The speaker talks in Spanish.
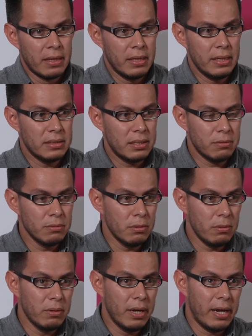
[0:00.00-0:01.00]
y en
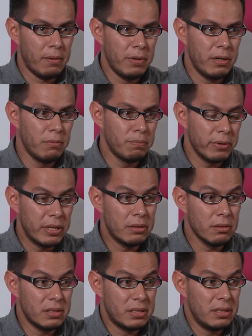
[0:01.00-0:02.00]
segundo lugar, bueno, un
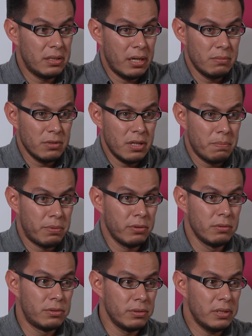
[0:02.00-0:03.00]
poquito descentramos la
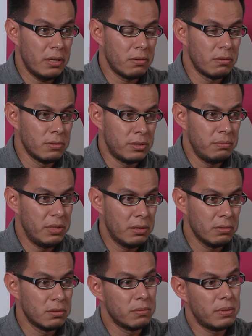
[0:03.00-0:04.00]
producción del
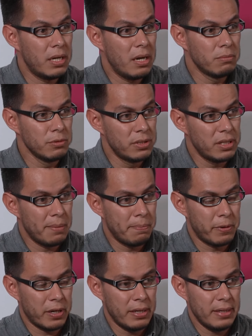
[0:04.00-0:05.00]
conocimiento sobre la música,
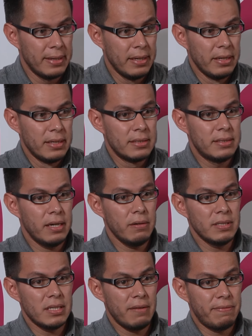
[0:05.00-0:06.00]
porque ya
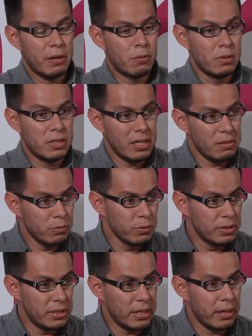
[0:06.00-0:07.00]
no es la Facultad de
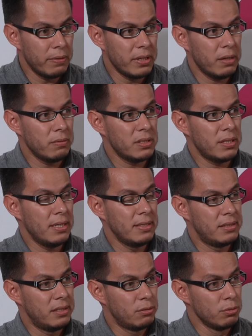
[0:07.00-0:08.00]
Música o ya no es el
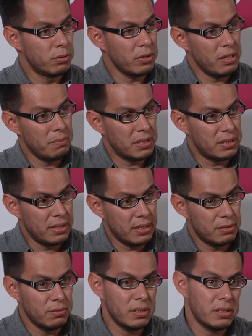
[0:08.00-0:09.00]
Instituto de
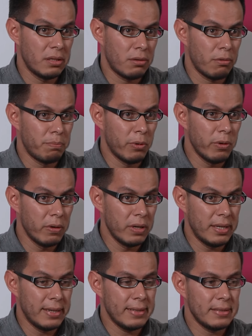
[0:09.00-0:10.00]
Investigaciones
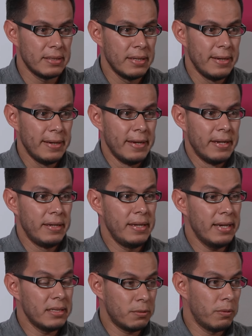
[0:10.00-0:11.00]
Antropológicas
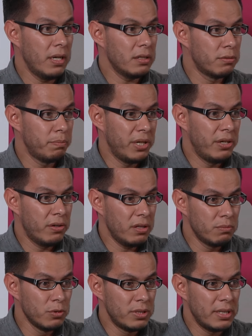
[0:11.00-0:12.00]
ni la Escuela Superior
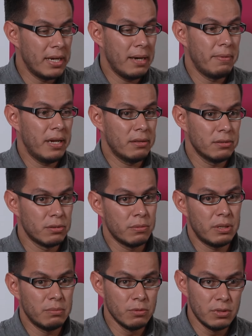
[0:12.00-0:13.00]
de Música hablando
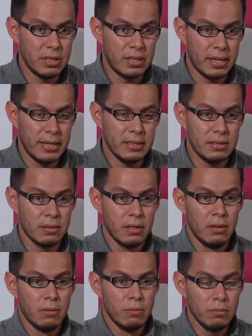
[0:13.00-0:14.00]
sobre música. Es
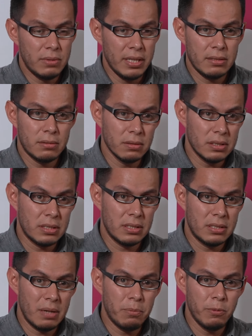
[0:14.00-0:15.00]
un texto que se
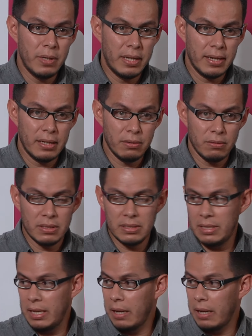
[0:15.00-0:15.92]
está publicando desde